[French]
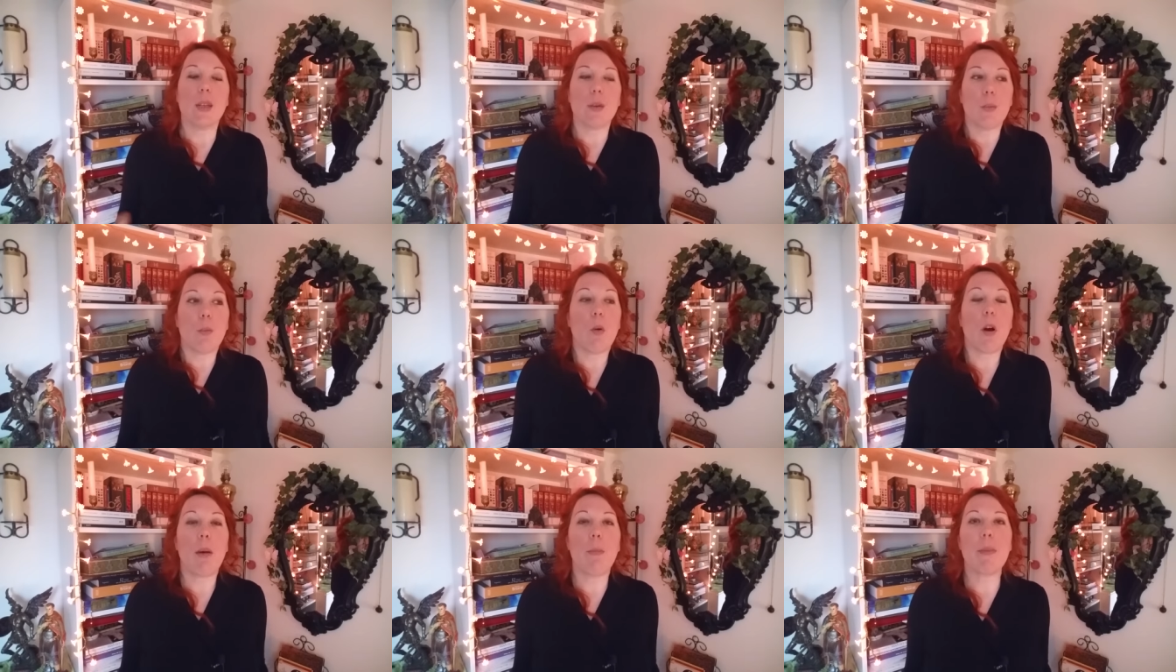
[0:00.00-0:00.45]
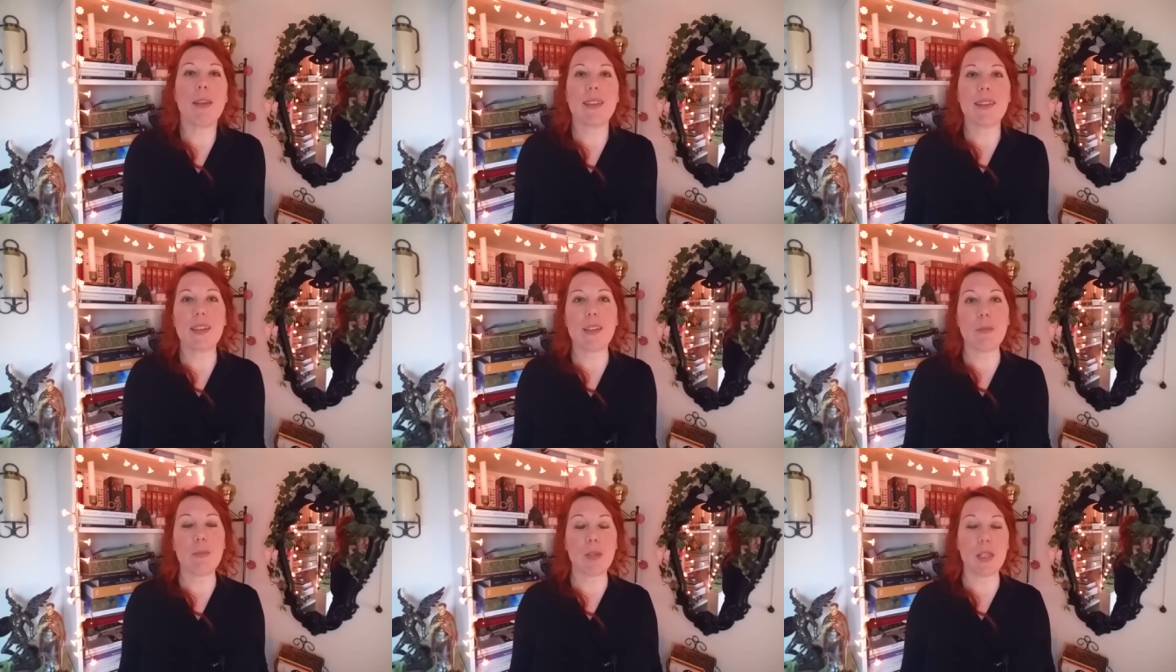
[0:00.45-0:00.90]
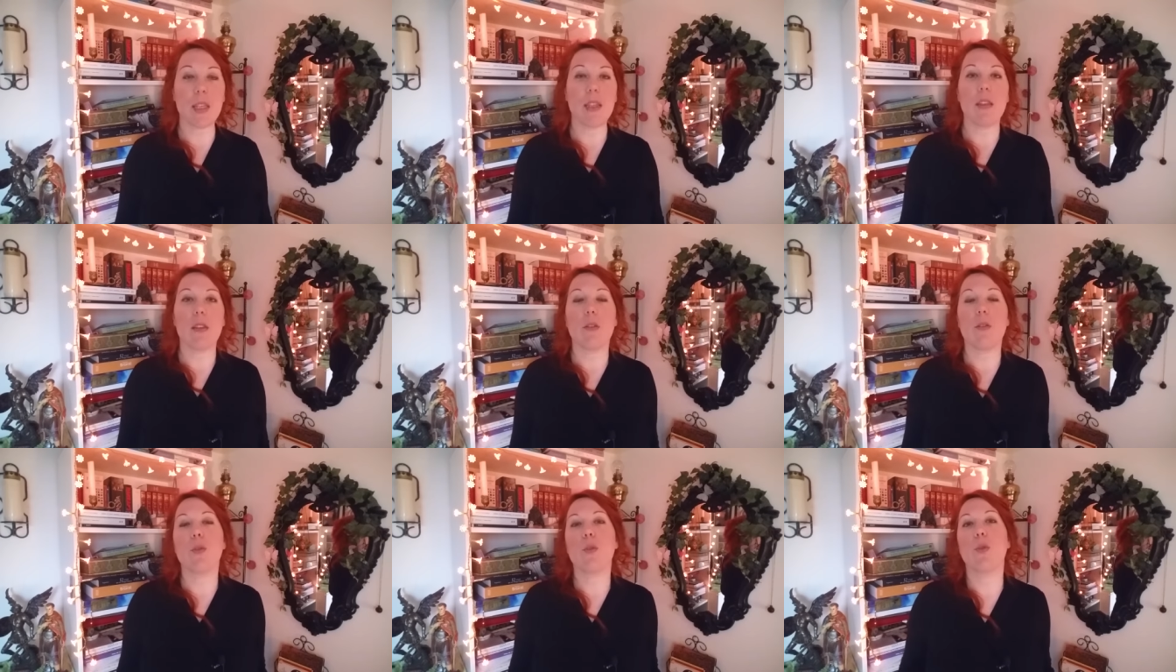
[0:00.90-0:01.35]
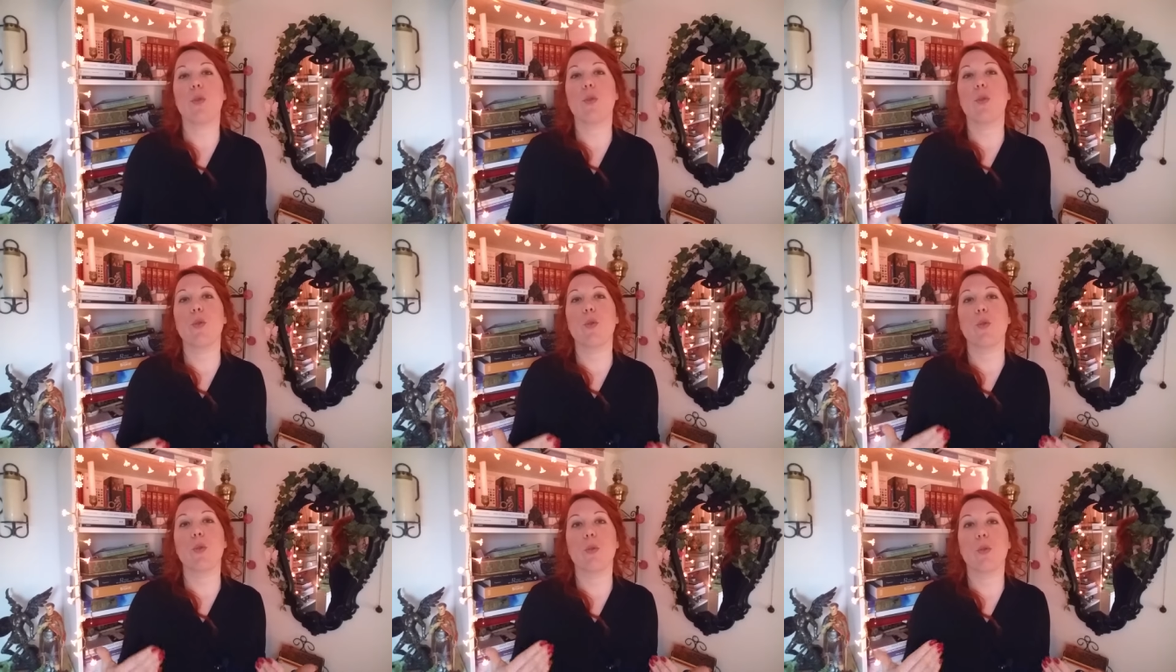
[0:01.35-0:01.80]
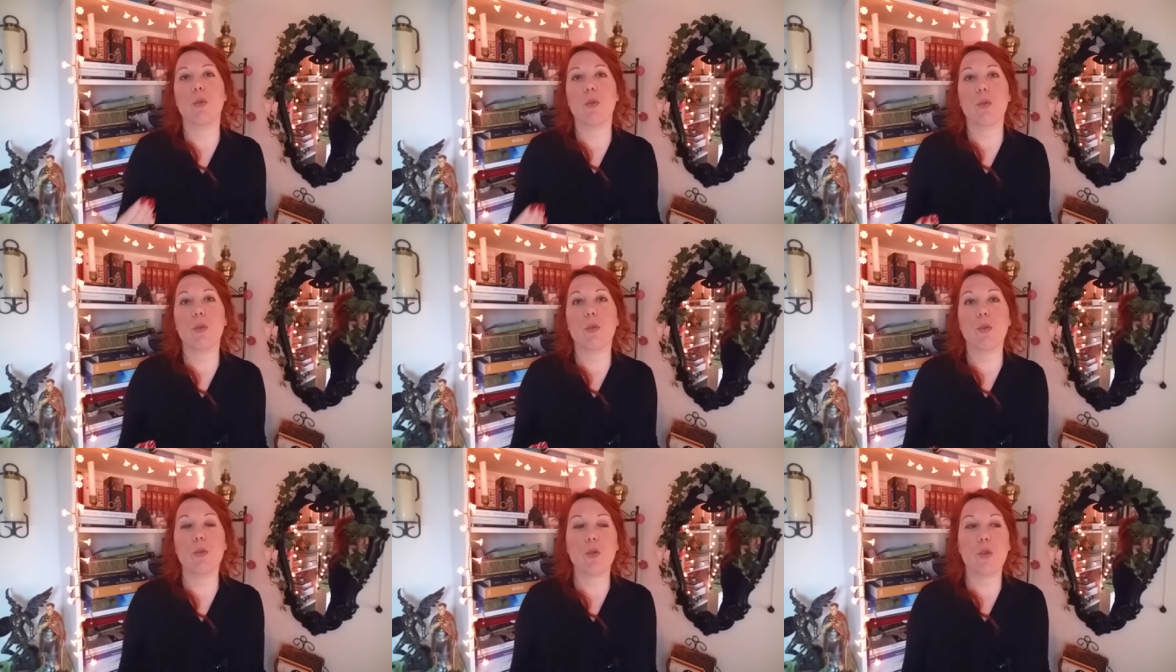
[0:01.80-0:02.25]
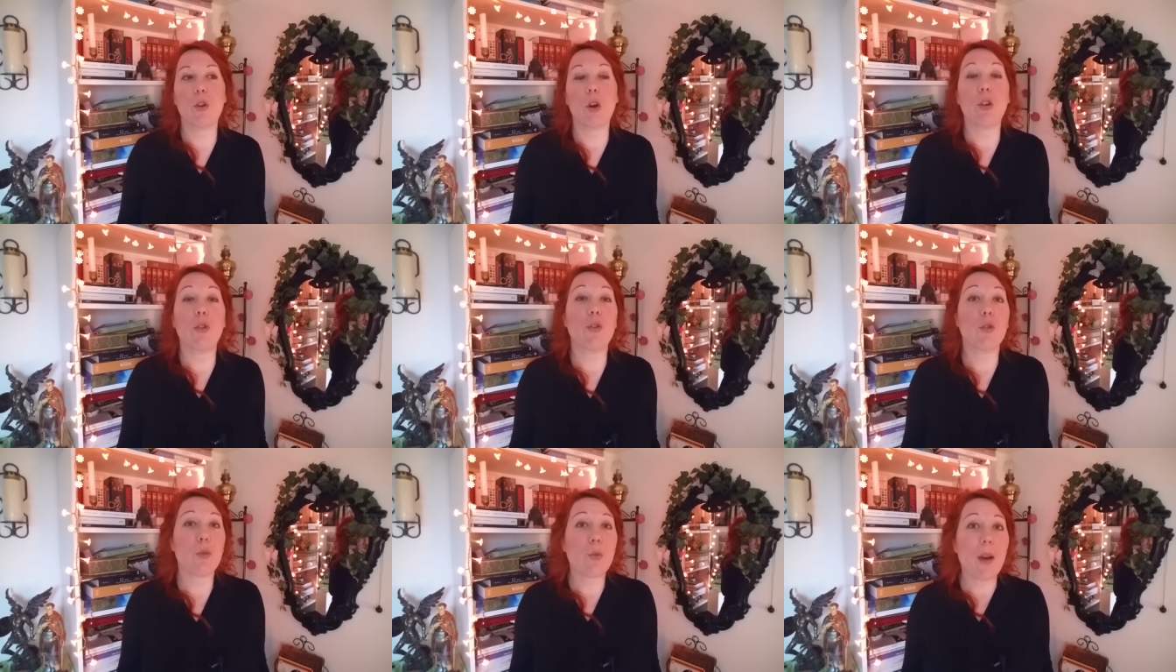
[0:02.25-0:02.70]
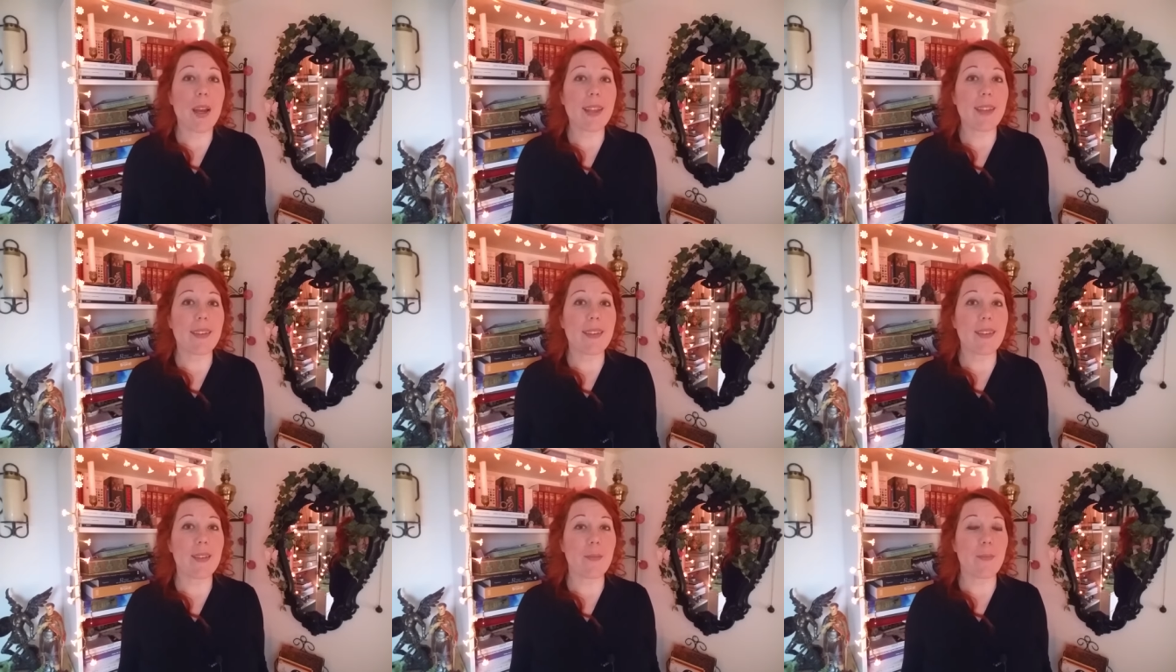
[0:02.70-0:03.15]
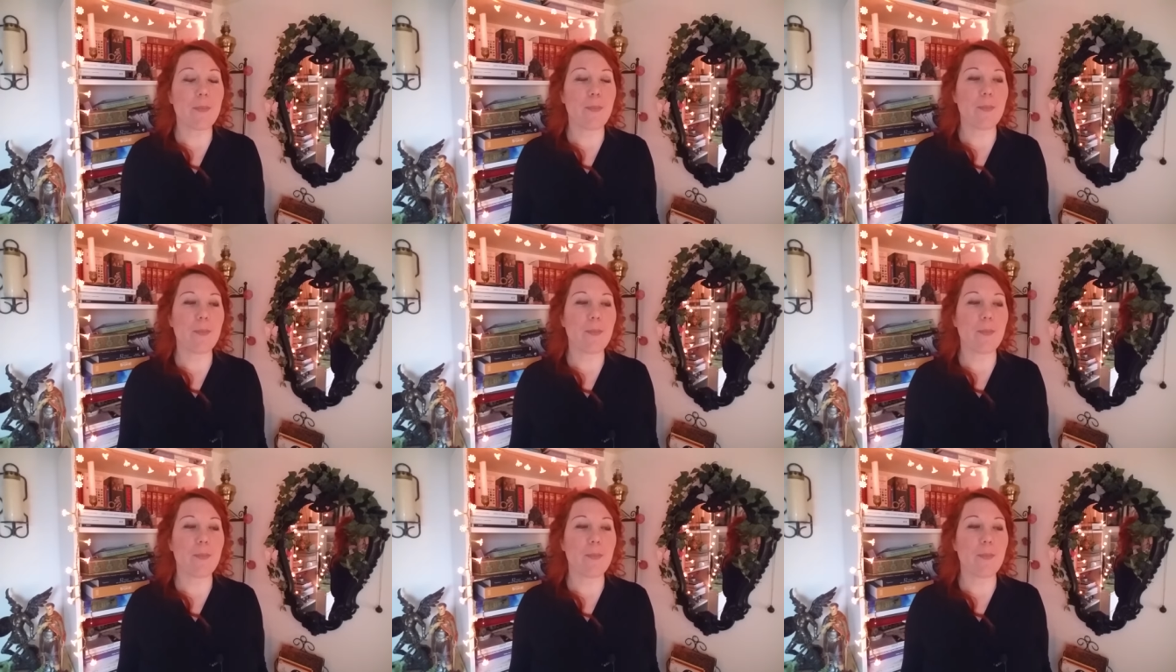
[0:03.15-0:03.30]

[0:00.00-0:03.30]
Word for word: Moi, mes ennemis, ce que je leur souhaite,